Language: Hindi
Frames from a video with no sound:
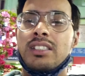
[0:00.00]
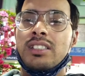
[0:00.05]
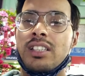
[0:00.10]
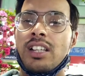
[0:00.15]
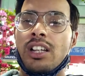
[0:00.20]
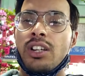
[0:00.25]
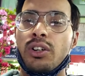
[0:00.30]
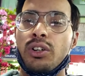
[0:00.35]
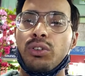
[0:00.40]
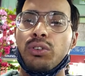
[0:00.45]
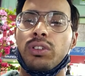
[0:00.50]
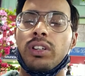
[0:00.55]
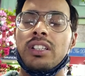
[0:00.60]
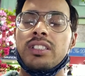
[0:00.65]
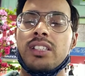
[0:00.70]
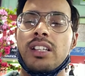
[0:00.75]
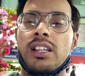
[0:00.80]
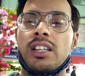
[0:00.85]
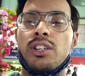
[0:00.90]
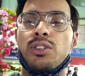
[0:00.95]
सिलीगुड़ी उतरा
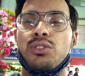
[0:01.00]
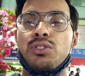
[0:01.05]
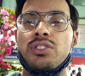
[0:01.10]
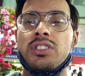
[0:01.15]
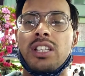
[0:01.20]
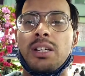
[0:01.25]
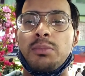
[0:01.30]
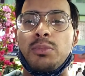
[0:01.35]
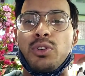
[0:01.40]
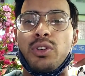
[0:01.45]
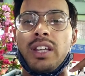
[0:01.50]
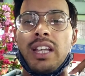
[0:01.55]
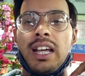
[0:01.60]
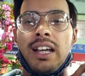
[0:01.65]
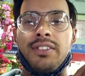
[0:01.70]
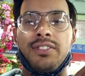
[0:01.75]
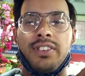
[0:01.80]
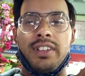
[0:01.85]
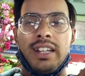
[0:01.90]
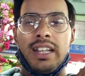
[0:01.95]
सिलीगुड़ी से हम लोग
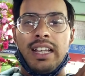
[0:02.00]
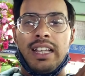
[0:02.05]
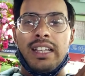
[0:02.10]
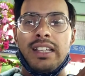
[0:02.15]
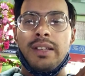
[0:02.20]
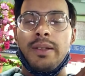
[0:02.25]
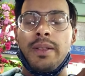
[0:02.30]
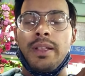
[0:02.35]
यहाँ फिर आए